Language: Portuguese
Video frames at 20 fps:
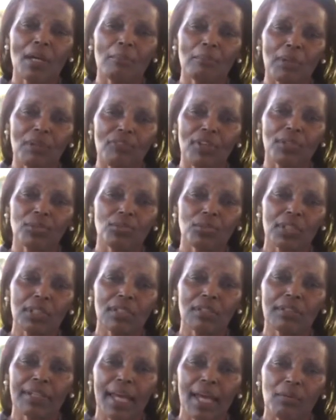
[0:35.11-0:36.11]
Prefeito
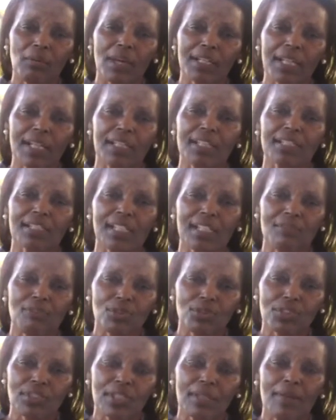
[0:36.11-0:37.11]
Kio, quero agradecer a
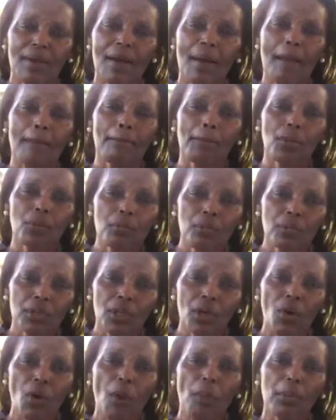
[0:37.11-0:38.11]
você por
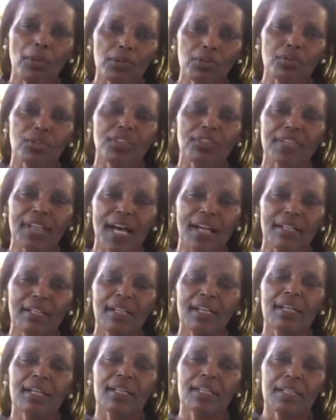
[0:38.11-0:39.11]
me oportunizar
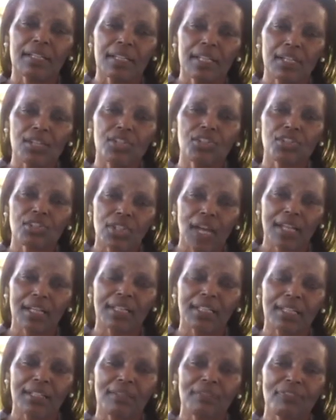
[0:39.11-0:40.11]
e estar
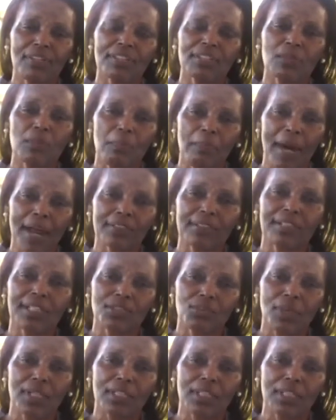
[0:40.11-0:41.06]
aqui fazendo parte da sua